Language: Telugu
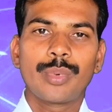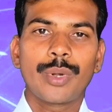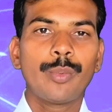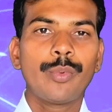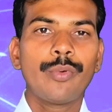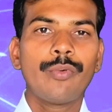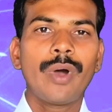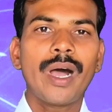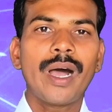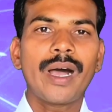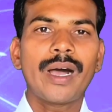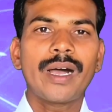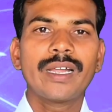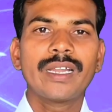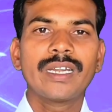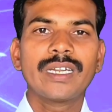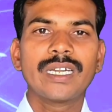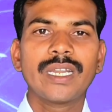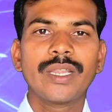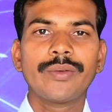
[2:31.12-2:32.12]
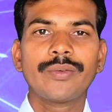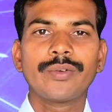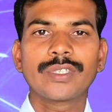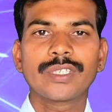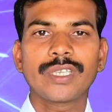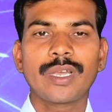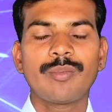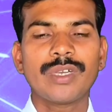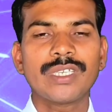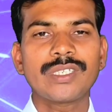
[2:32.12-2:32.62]
ప్రభువా నీవు
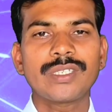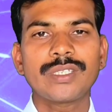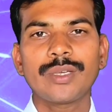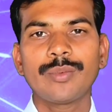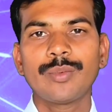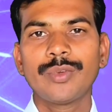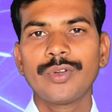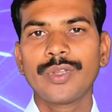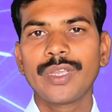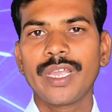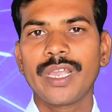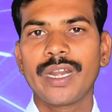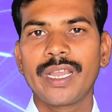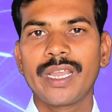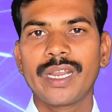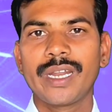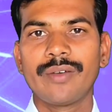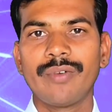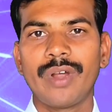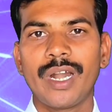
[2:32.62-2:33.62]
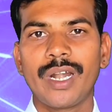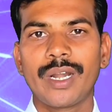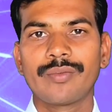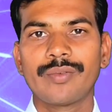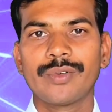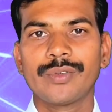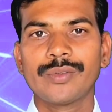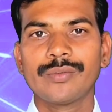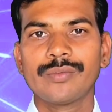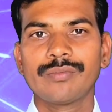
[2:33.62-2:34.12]
సమస్తమును ఎరిగిన
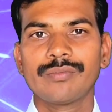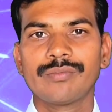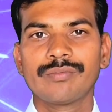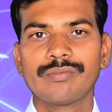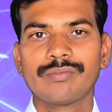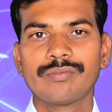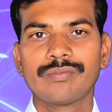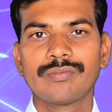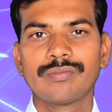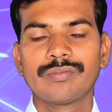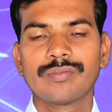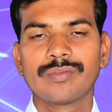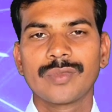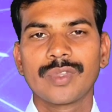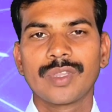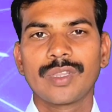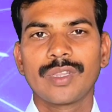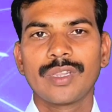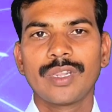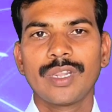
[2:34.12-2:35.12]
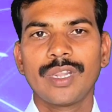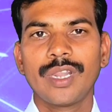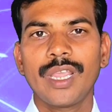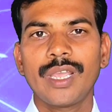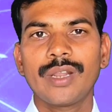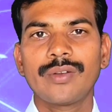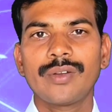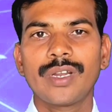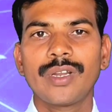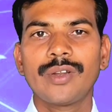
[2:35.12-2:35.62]
వాడవు
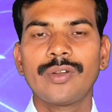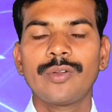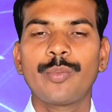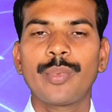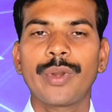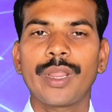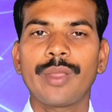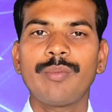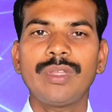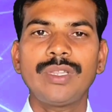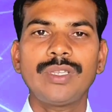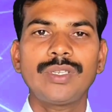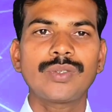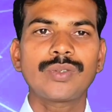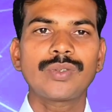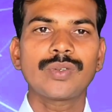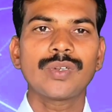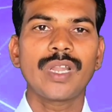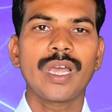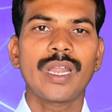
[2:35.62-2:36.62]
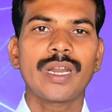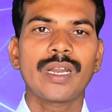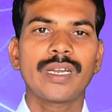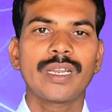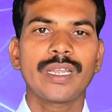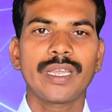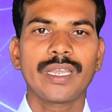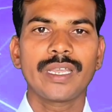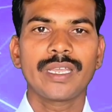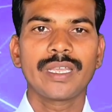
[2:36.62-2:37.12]
నేను నిన్ను
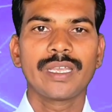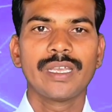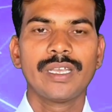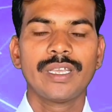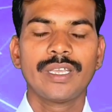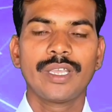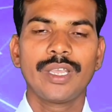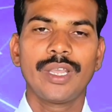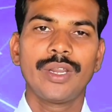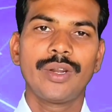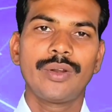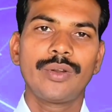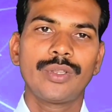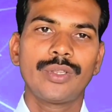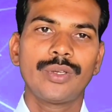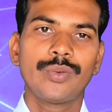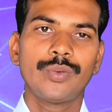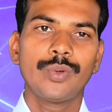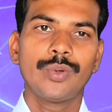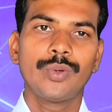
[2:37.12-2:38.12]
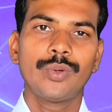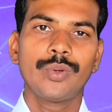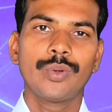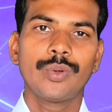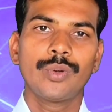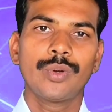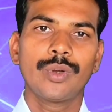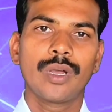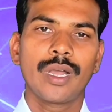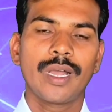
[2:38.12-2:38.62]
ప్రేమించుచున్నానని ఎరుగుదువు
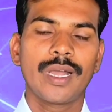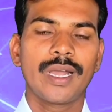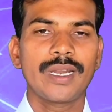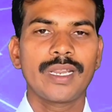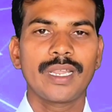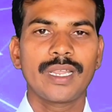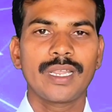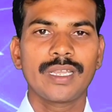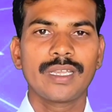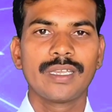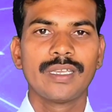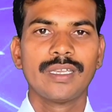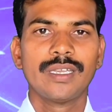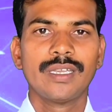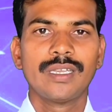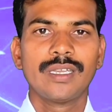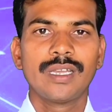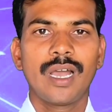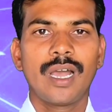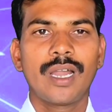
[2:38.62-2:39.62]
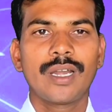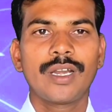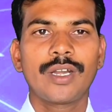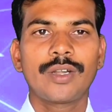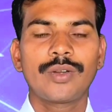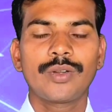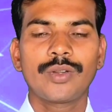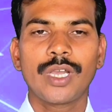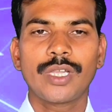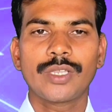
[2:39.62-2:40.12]
అని
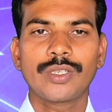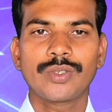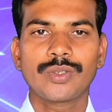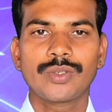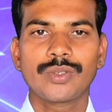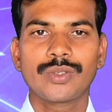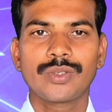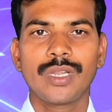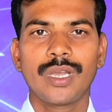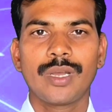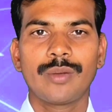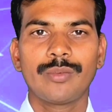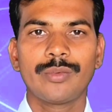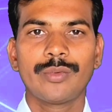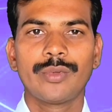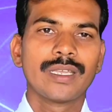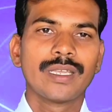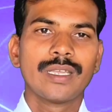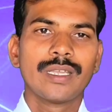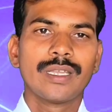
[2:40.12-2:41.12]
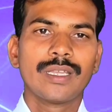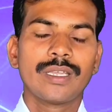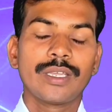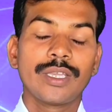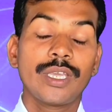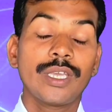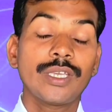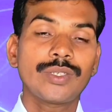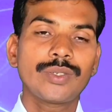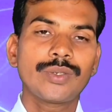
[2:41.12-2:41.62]
అన్నట్టుగా చూస్తున్నాము
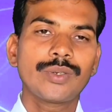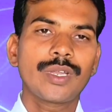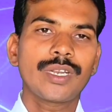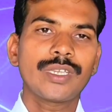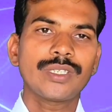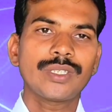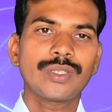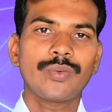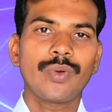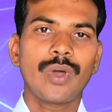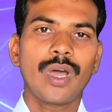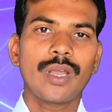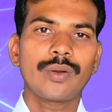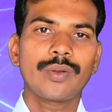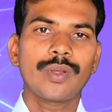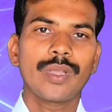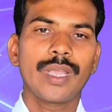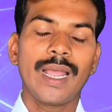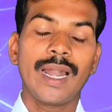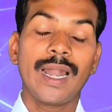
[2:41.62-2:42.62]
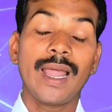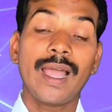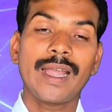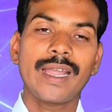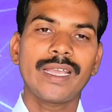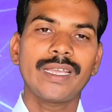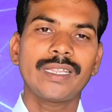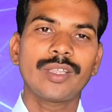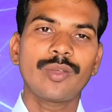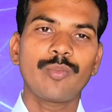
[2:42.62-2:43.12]
యేసుక్రీస్తు వారు
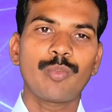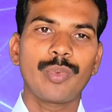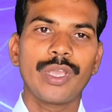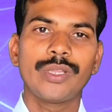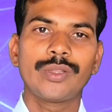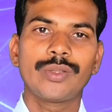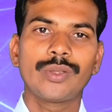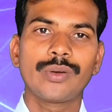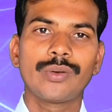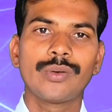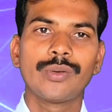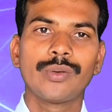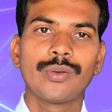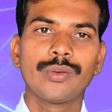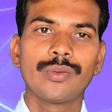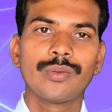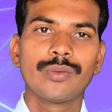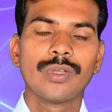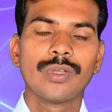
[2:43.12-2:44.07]
ఎలాగైతే పేతురును